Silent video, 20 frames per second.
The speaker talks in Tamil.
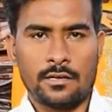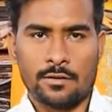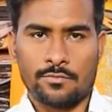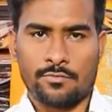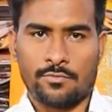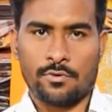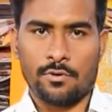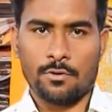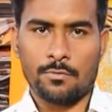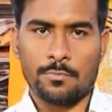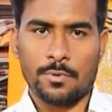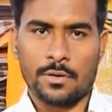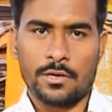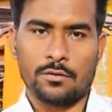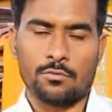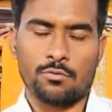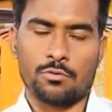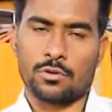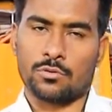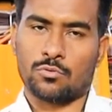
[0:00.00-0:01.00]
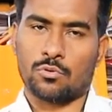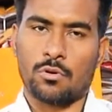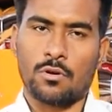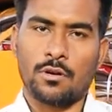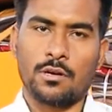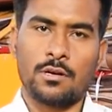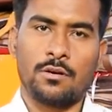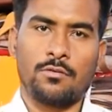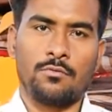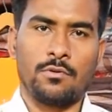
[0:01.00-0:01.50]
நீங்கள் ஃபோன் பண்ணி கூட
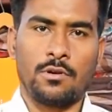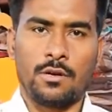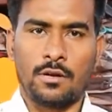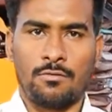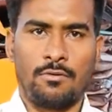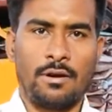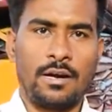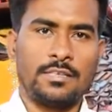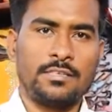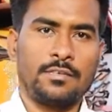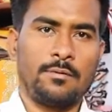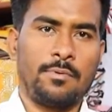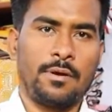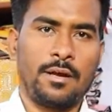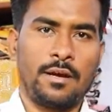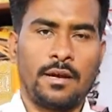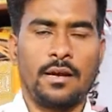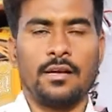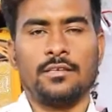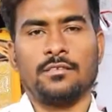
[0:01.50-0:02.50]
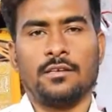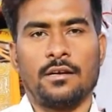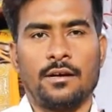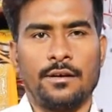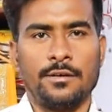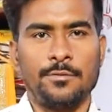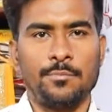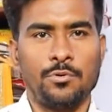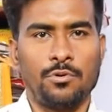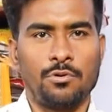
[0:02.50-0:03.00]
சொல்லுங்கள் உங்களுக்கு வாட்ஸ்அப்பில் கலெக்ஷன்
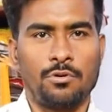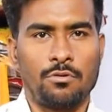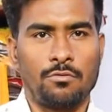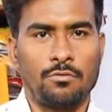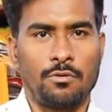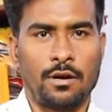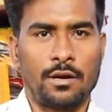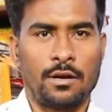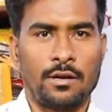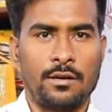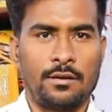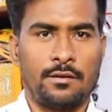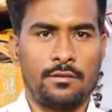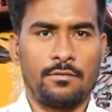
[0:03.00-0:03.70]
அனுப்பி விட்ருவாங்க